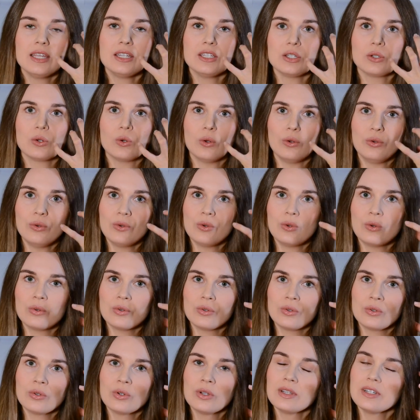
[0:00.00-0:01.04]
die
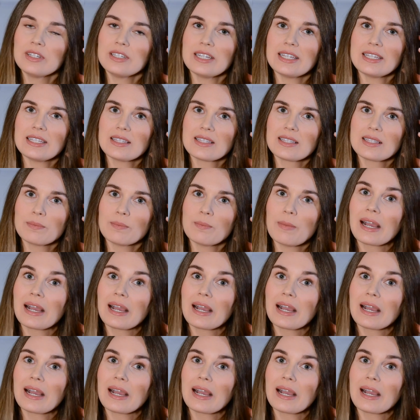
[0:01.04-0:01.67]
Rundung des